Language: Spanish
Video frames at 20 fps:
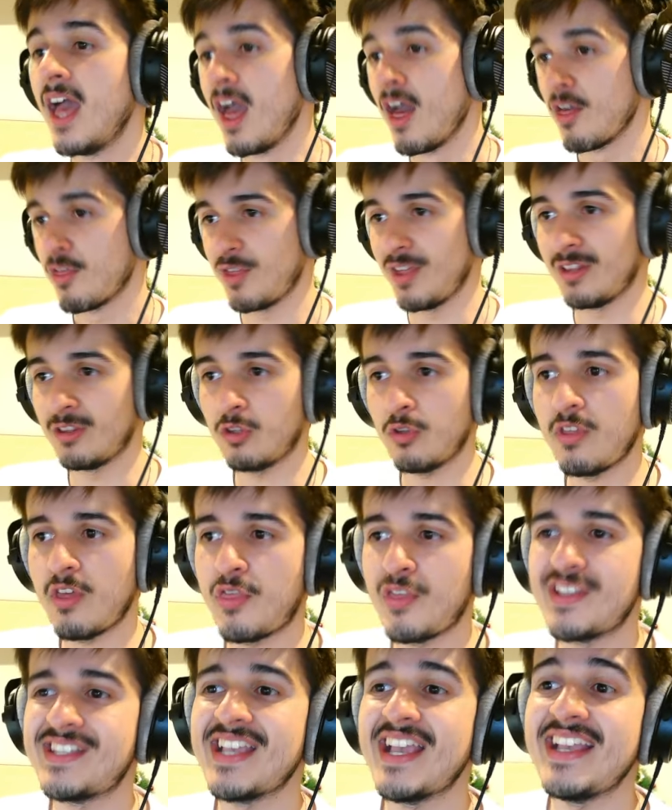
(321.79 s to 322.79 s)

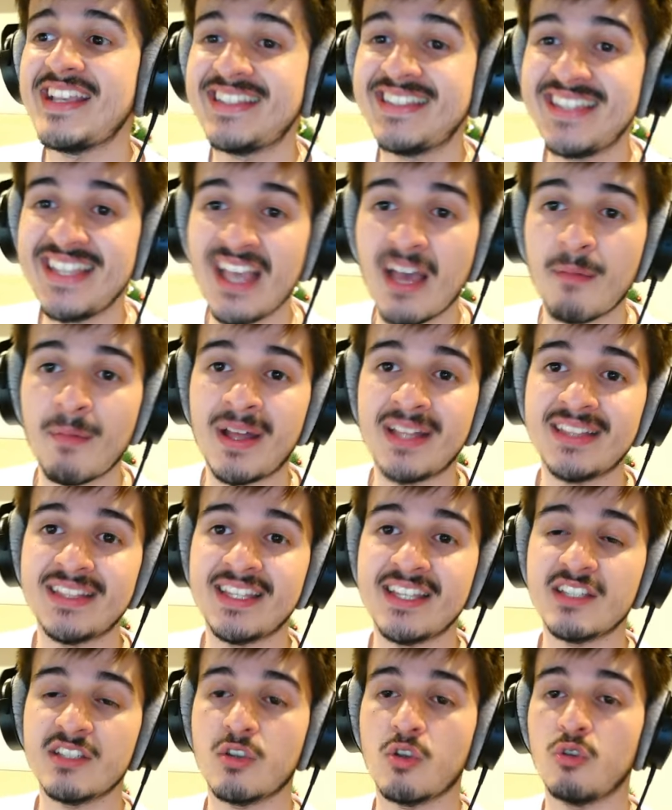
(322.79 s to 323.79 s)
116
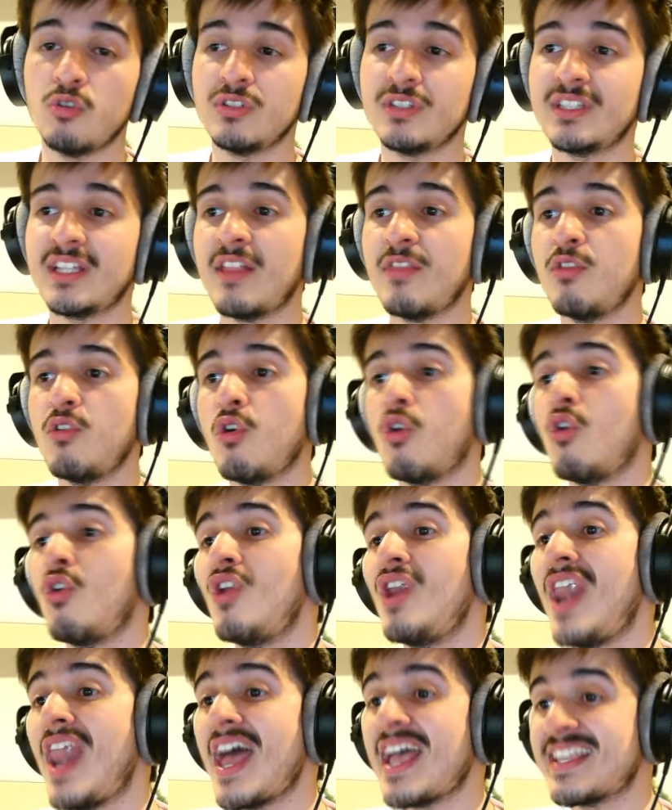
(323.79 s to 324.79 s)
diamantes contando
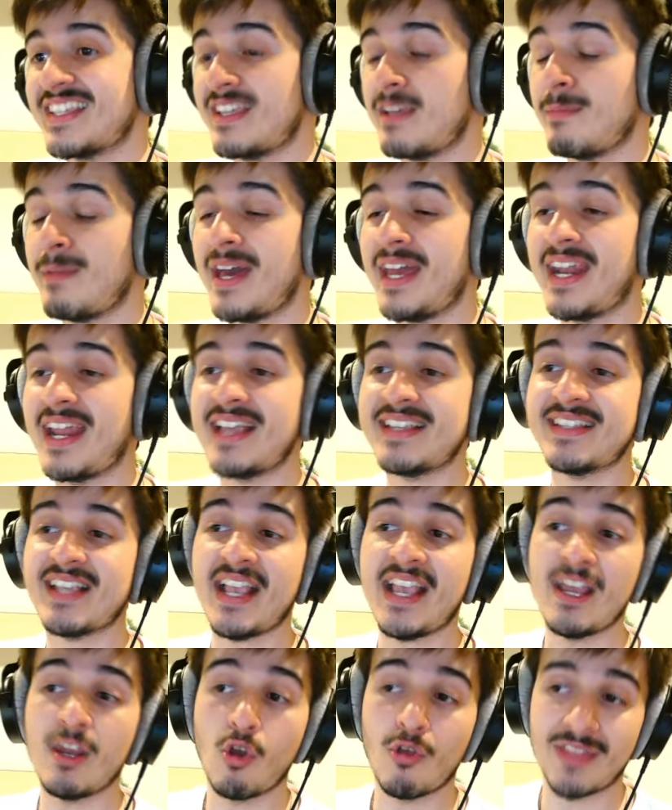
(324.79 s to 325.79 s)
con las semanas
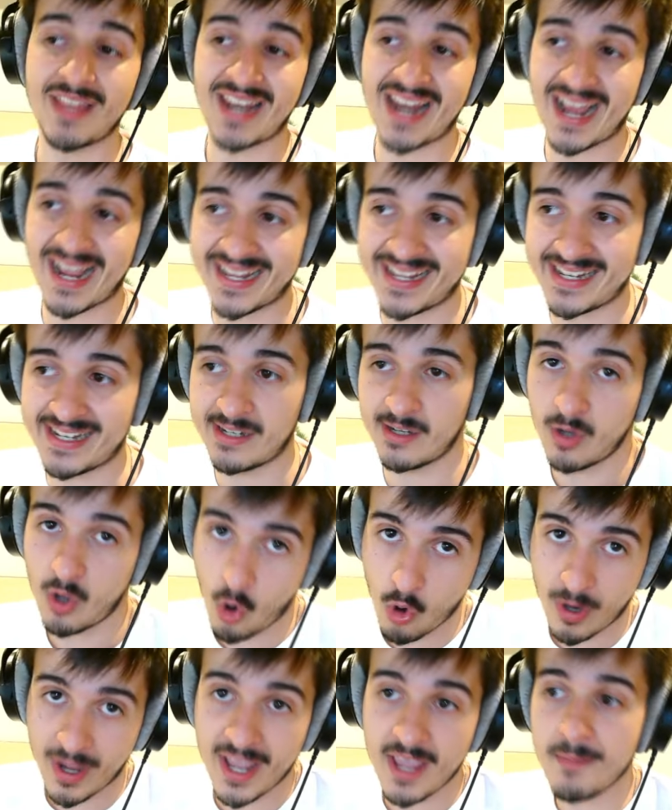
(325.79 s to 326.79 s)
y lo de la guild,
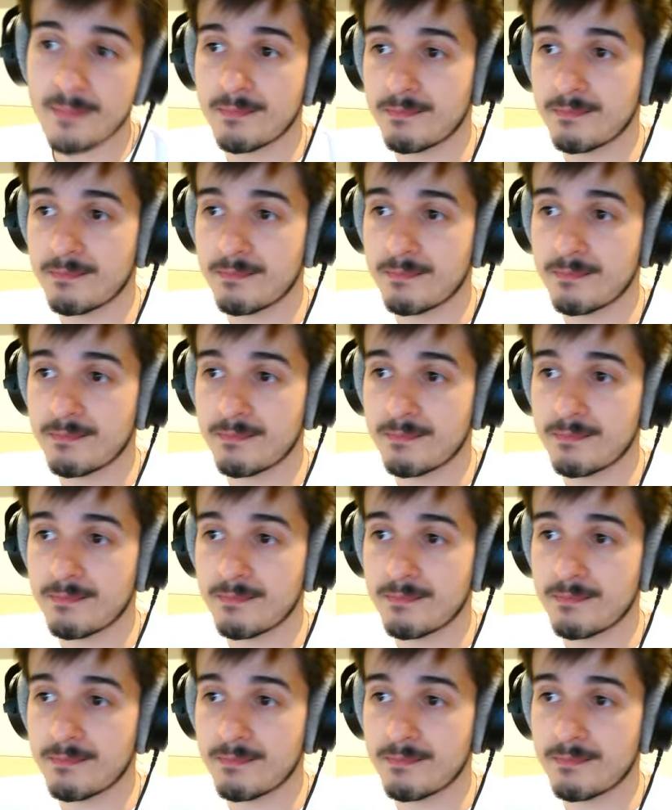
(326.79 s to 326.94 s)
¿ok?